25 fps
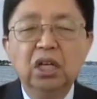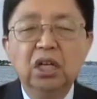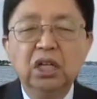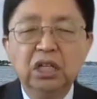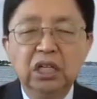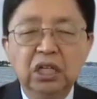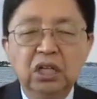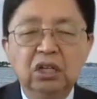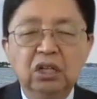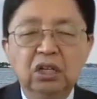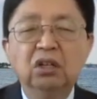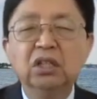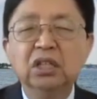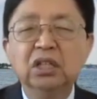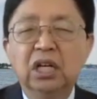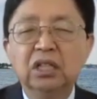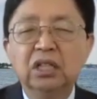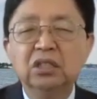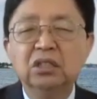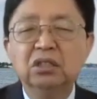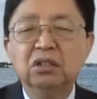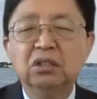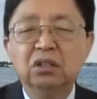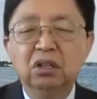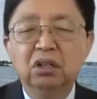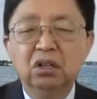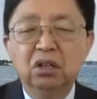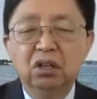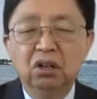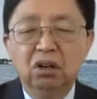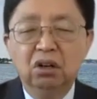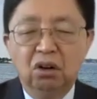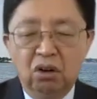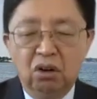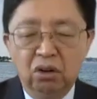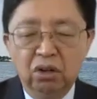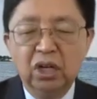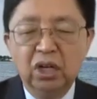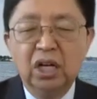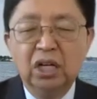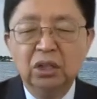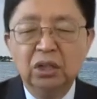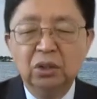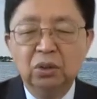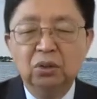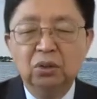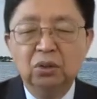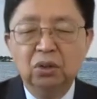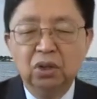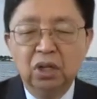일어나서
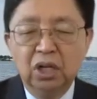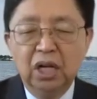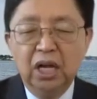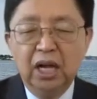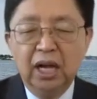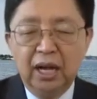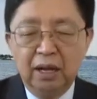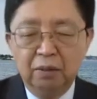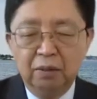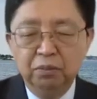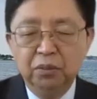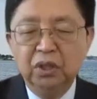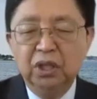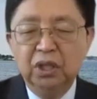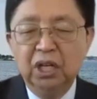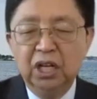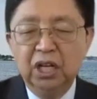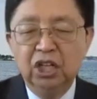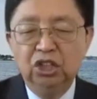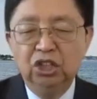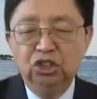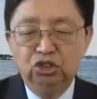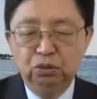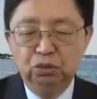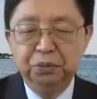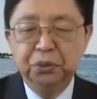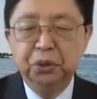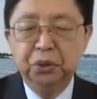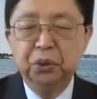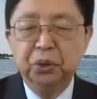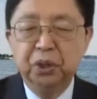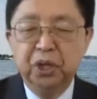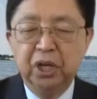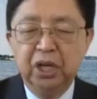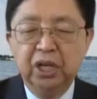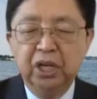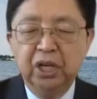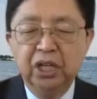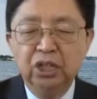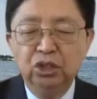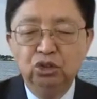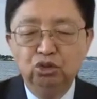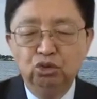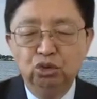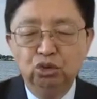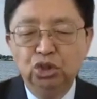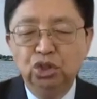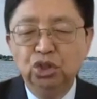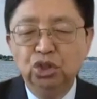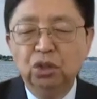걸어가도록 함께 축복해
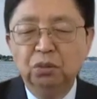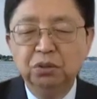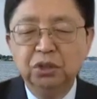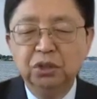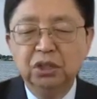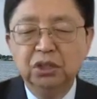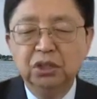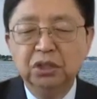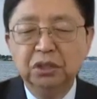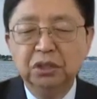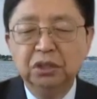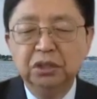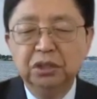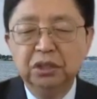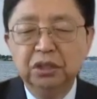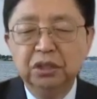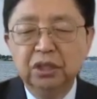주시옵소서.